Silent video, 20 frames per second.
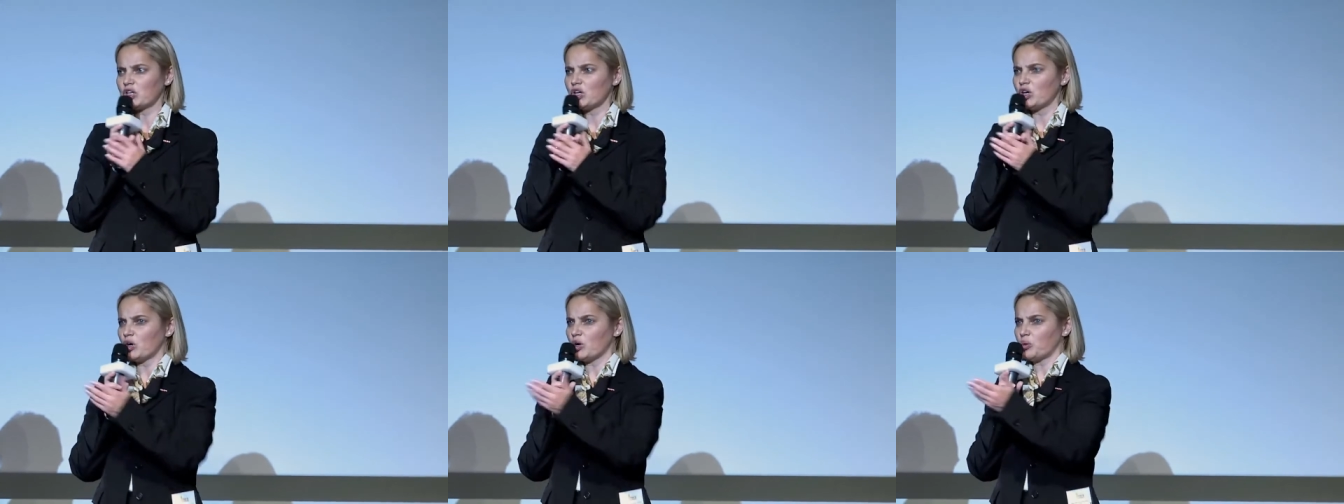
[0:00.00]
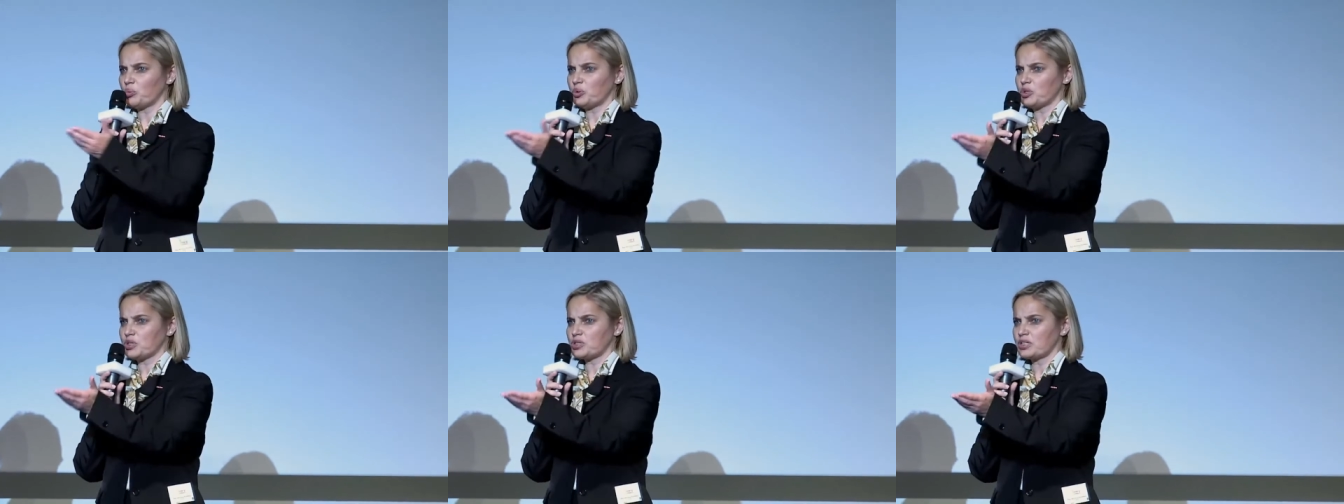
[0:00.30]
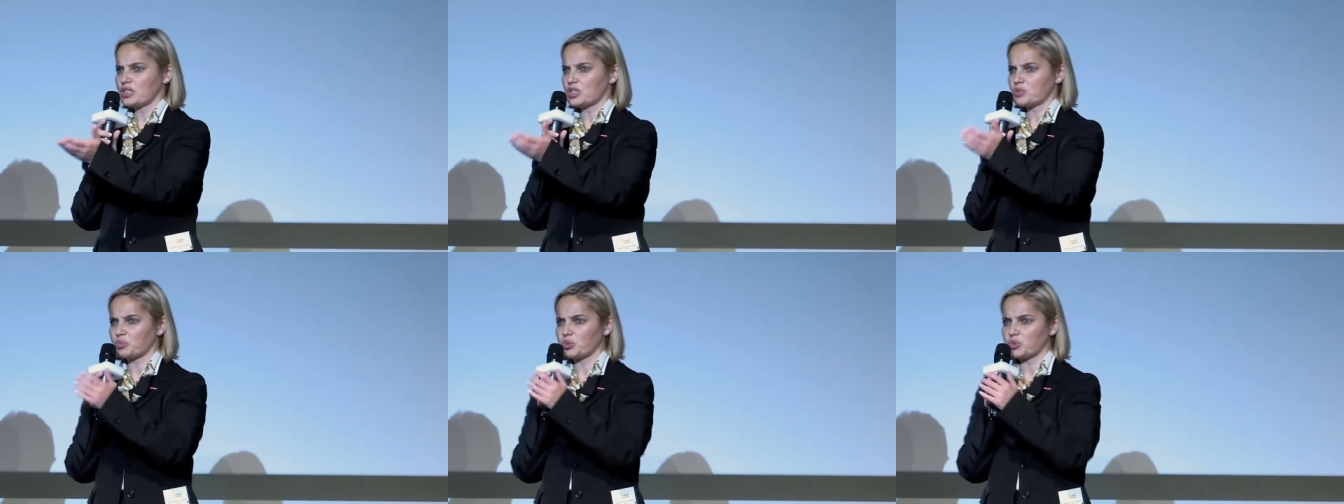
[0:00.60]
ob das die
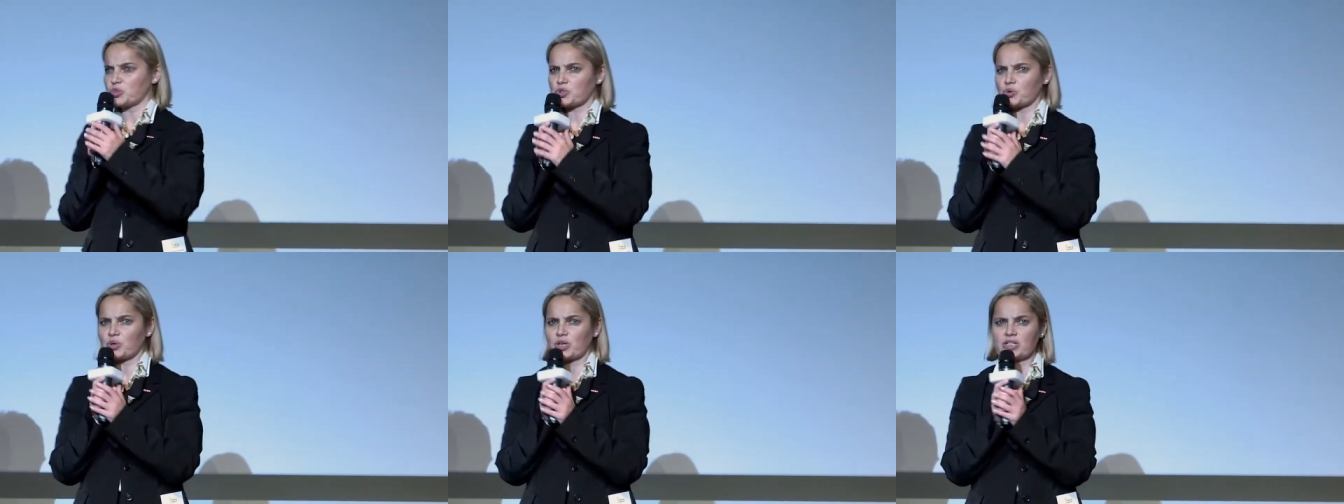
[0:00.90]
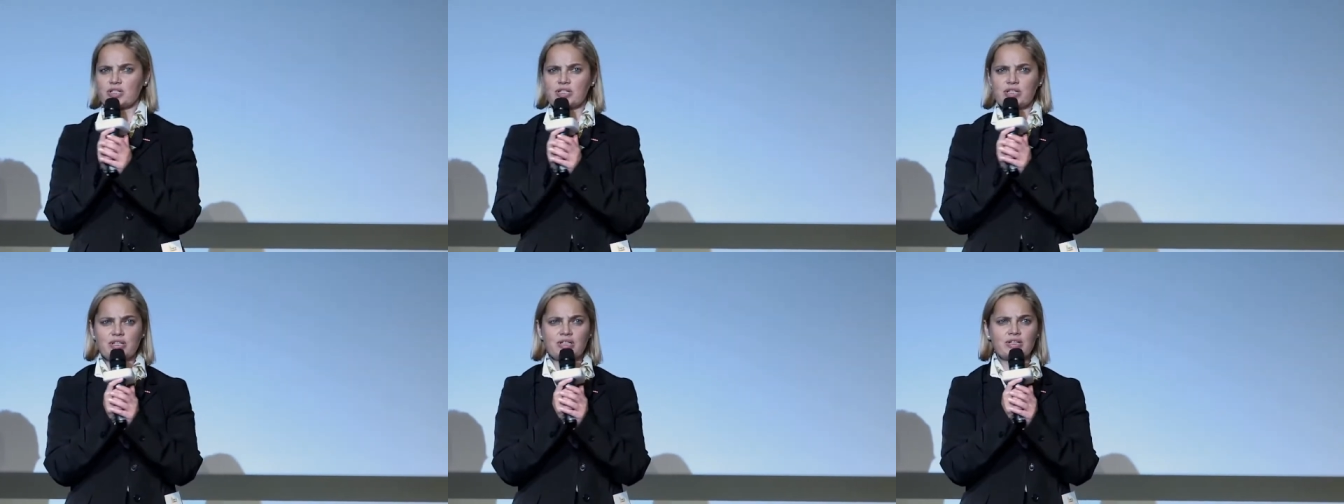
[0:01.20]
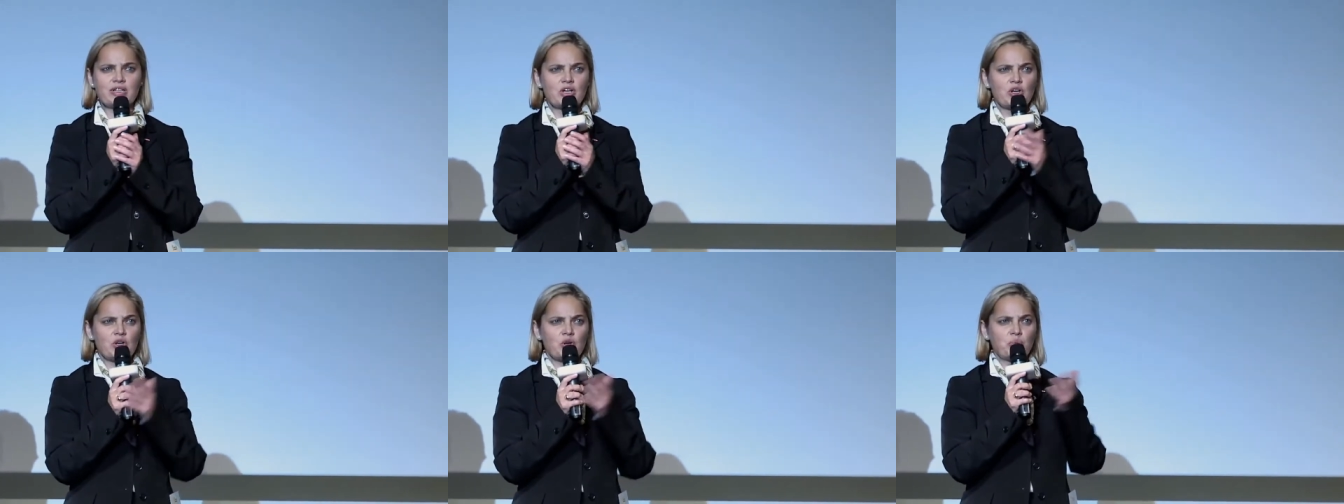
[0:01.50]
Sponsoren sind,
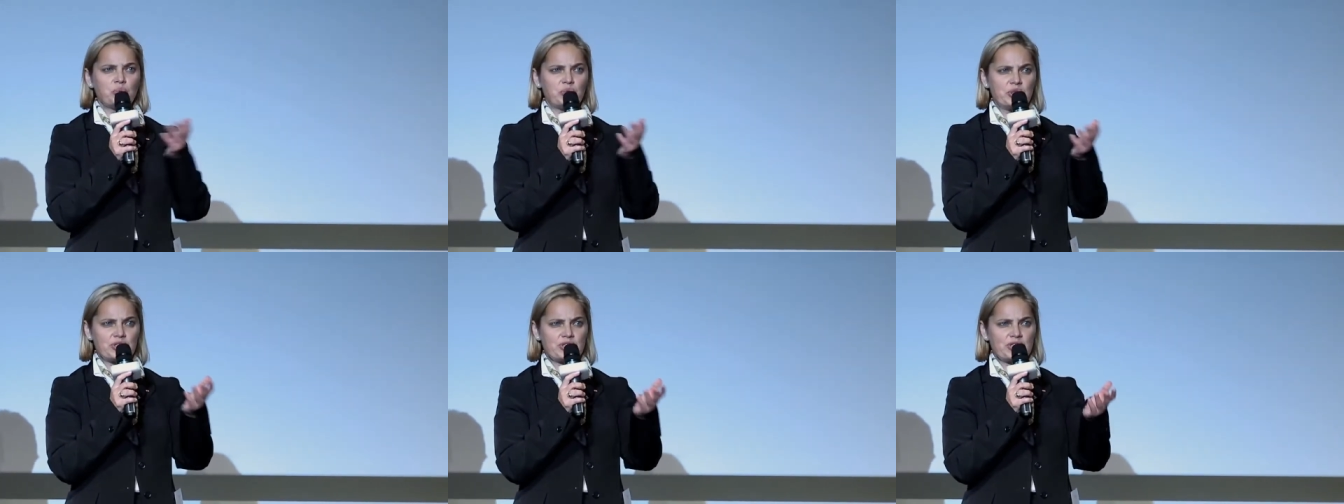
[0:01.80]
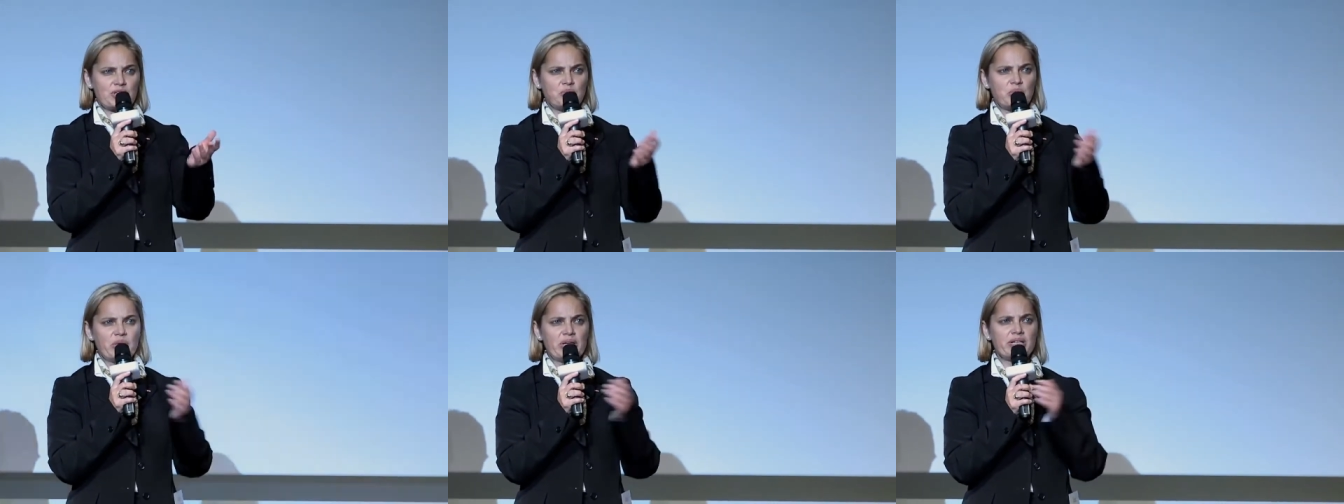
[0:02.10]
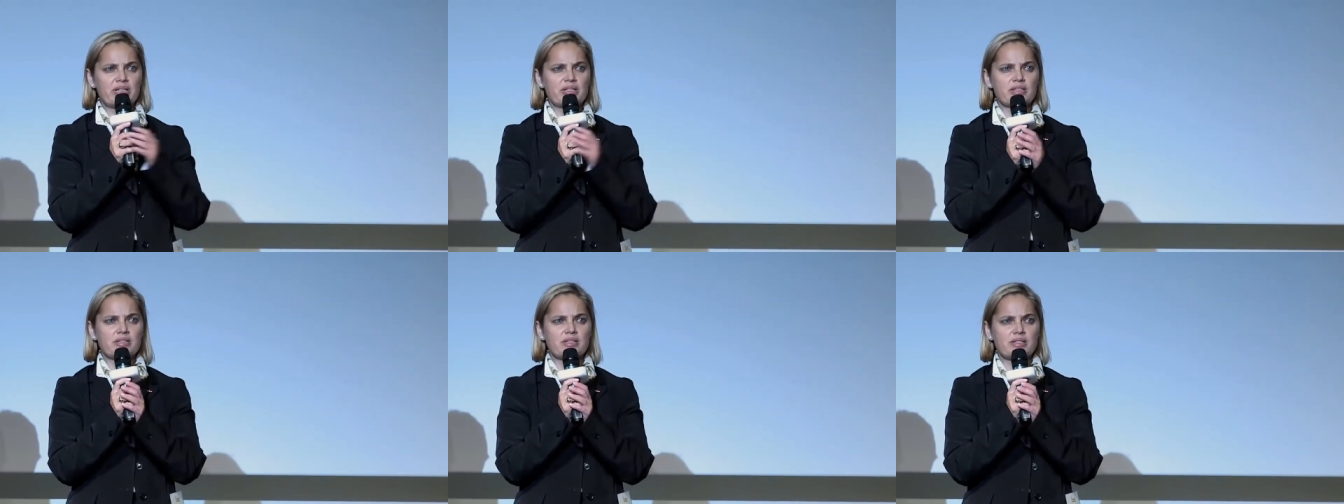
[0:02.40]
ob das die
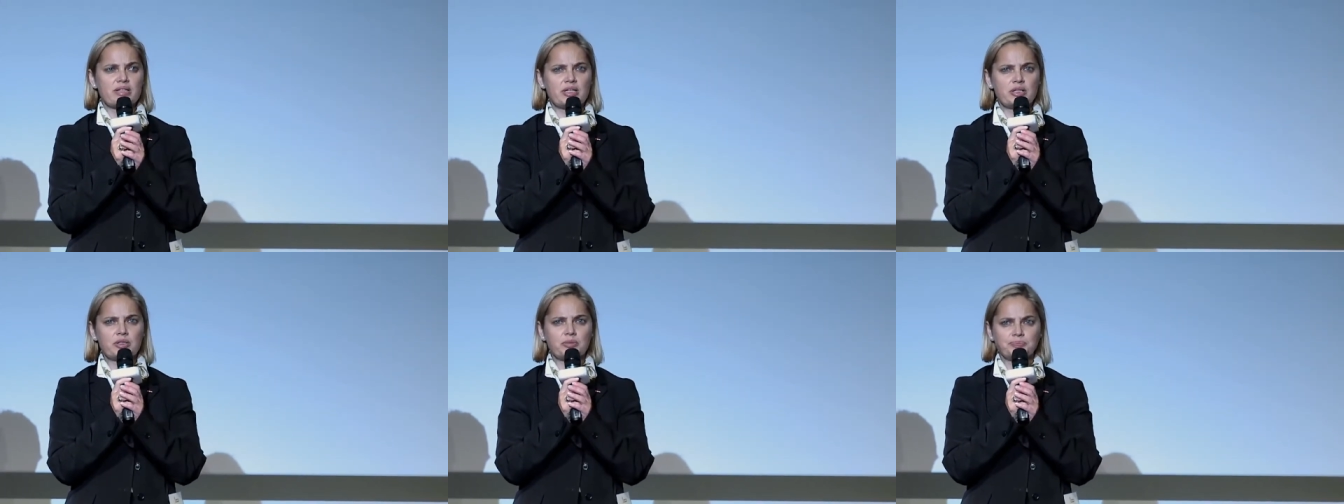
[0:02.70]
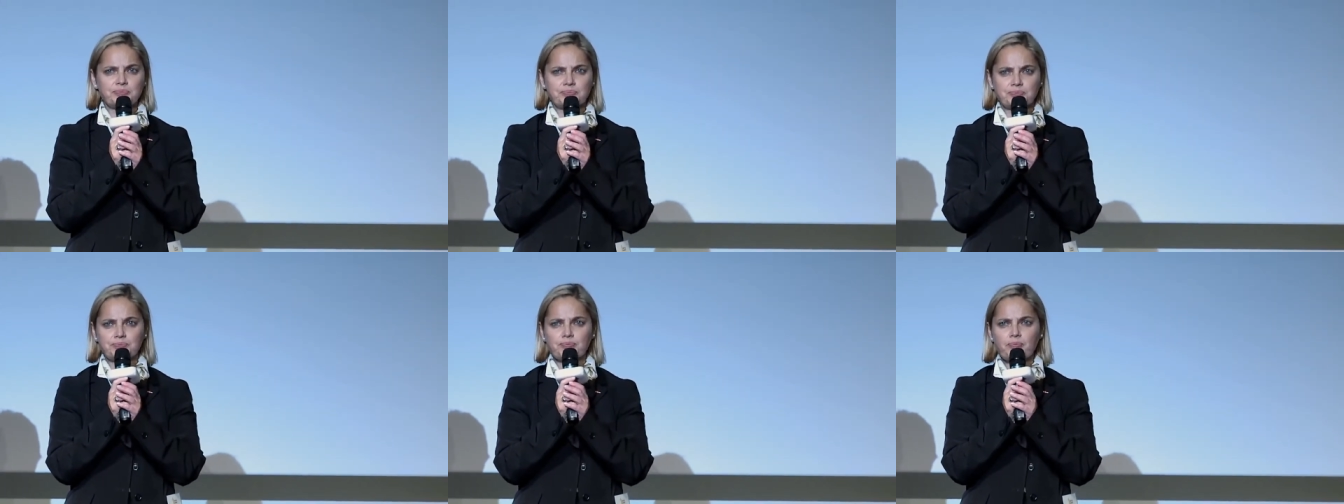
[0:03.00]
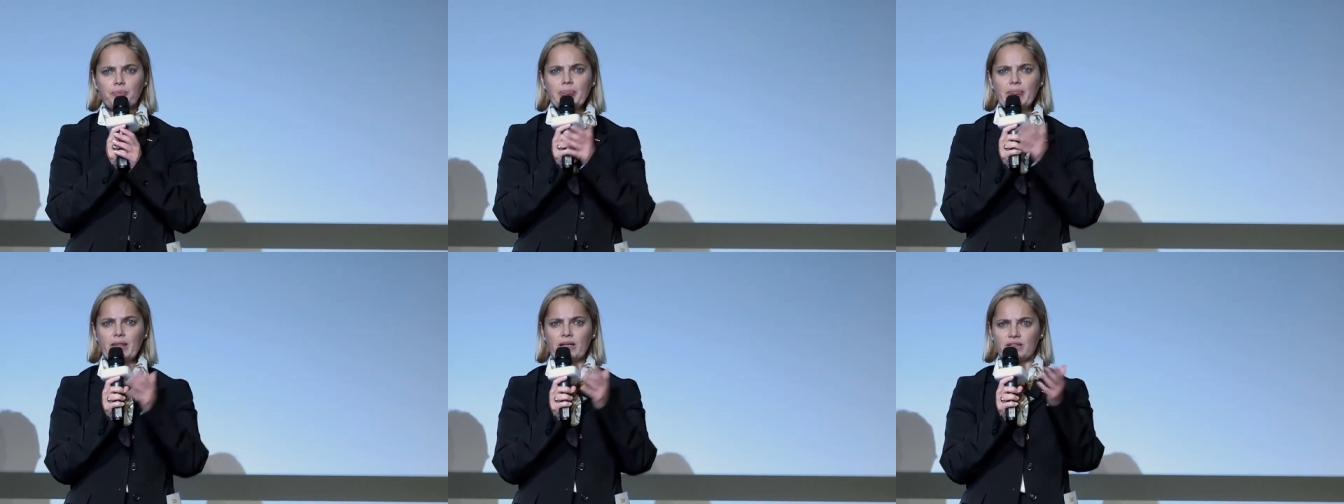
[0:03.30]
Medien sind
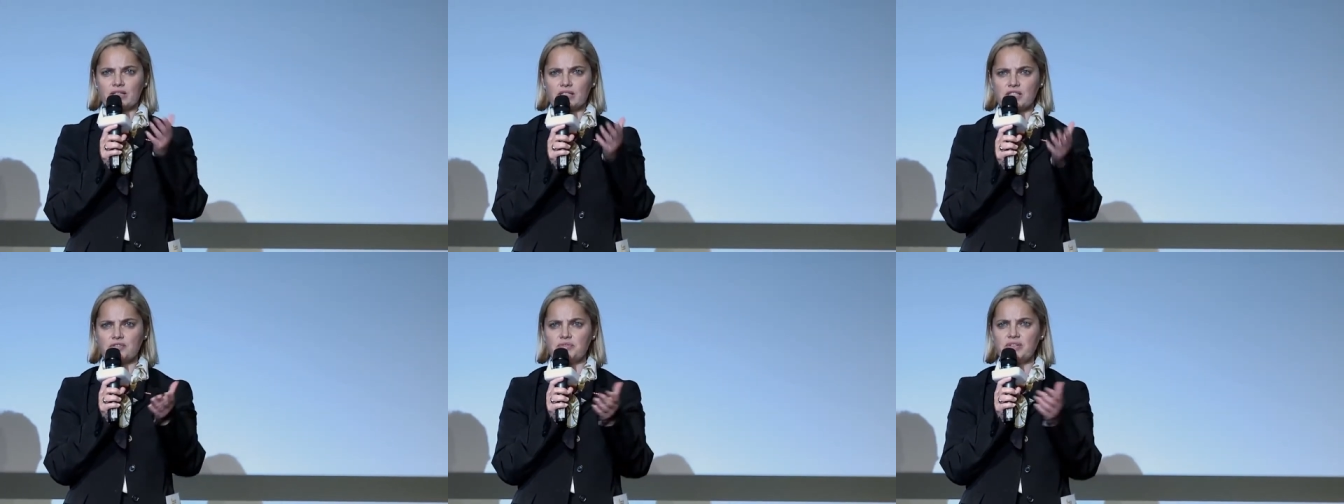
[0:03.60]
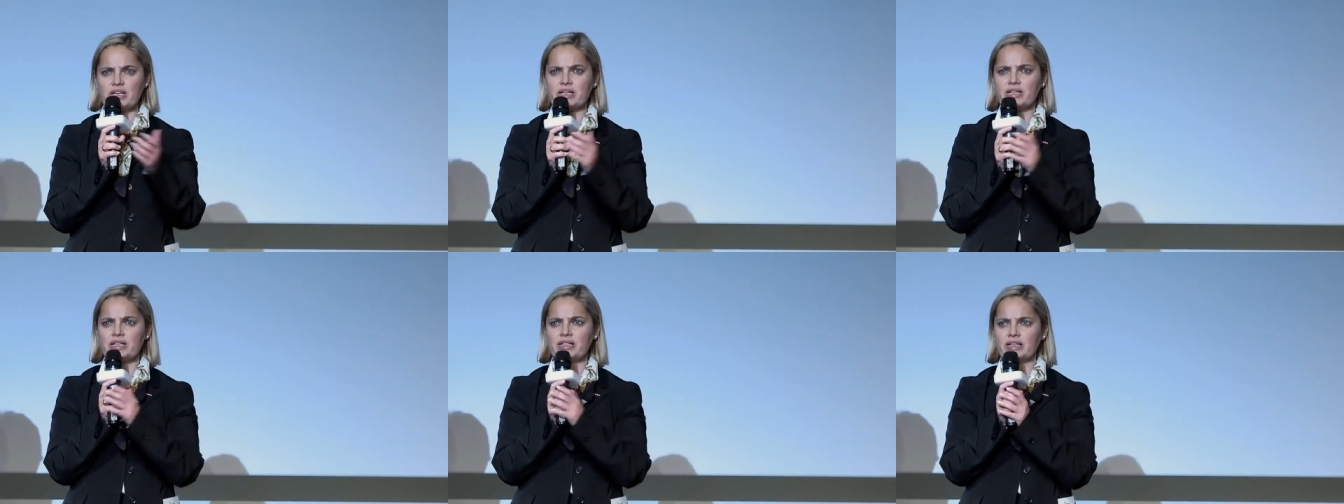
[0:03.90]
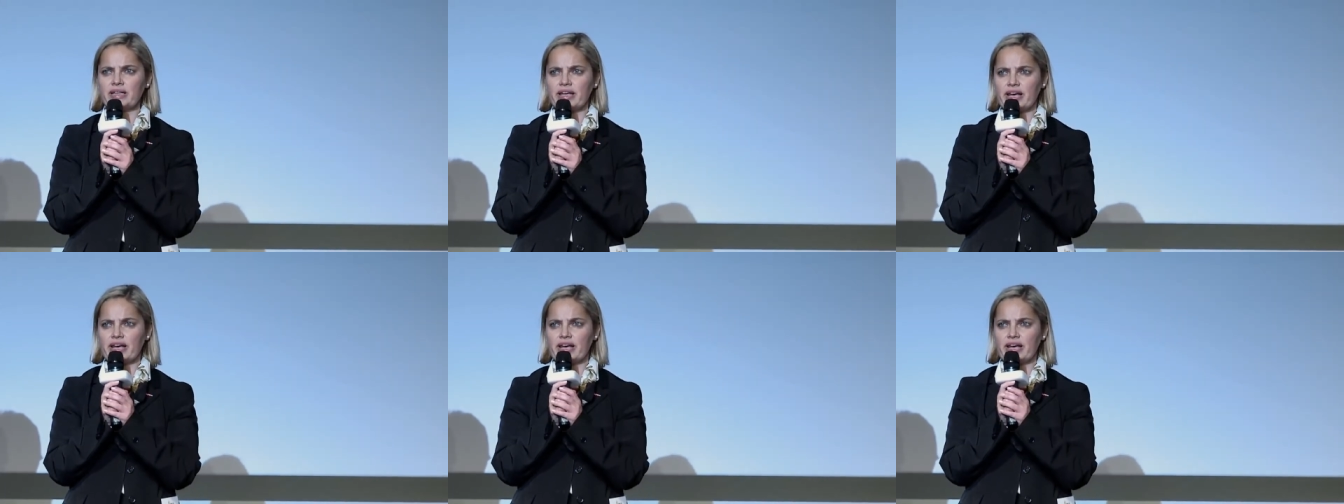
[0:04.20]
dass wir Ihnen